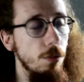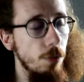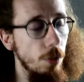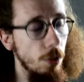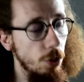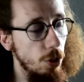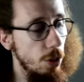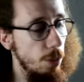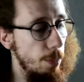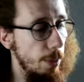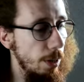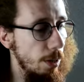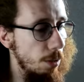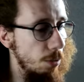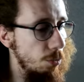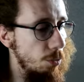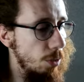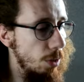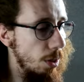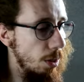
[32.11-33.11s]
enfin j'espère en
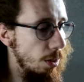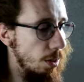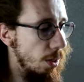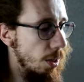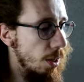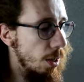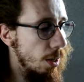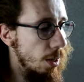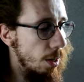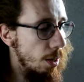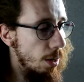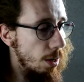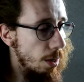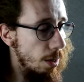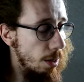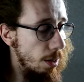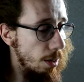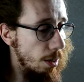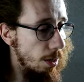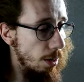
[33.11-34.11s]
tout cas.
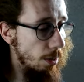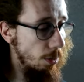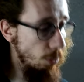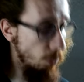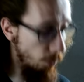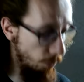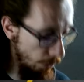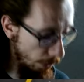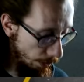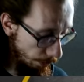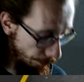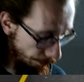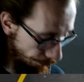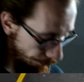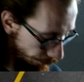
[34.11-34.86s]
donc voilà.